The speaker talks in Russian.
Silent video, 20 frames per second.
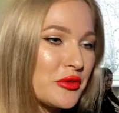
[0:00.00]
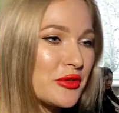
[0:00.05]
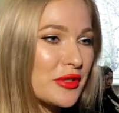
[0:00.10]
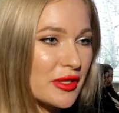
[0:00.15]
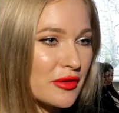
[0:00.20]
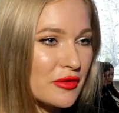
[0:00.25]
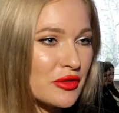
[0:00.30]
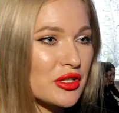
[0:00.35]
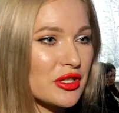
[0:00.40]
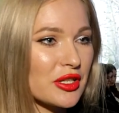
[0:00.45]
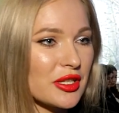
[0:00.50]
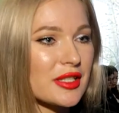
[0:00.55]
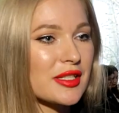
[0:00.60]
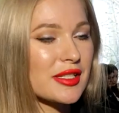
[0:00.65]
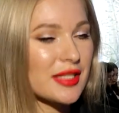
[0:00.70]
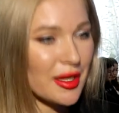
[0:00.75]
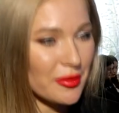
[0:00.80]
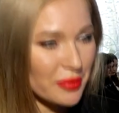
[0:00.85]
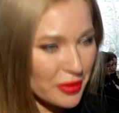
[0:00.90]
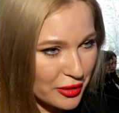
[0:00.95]
и девушке с
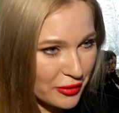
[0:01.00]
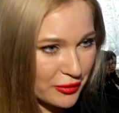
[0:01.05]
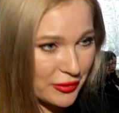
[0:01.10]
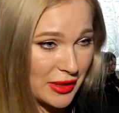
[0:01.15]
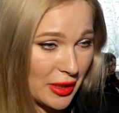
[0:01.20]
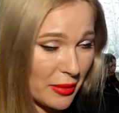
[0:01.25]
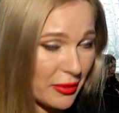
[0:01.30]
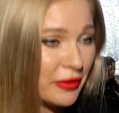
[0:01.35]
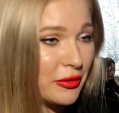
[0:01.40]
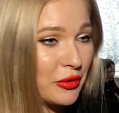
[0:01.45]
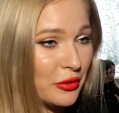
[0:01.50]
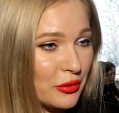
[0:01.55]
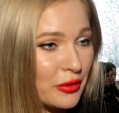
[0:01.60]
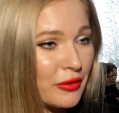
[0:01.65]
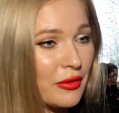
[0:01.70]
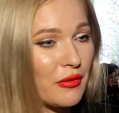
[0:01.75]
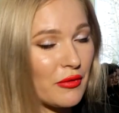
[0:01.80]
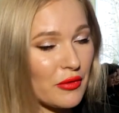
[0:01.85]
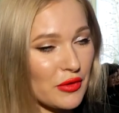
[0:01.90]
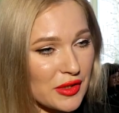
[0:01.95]
самых, самого
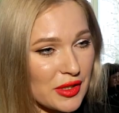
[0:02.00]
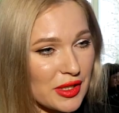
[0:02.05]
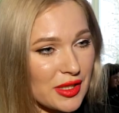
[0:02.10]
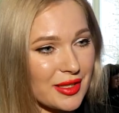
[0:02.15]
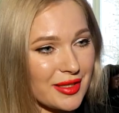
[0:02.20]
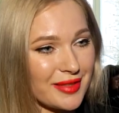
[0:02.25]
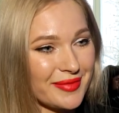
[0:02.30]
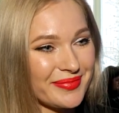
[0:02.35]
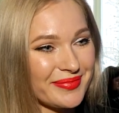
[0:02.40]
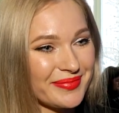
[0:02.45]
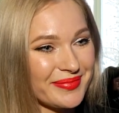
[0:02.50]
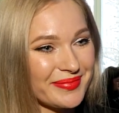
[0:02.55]
юного возраста.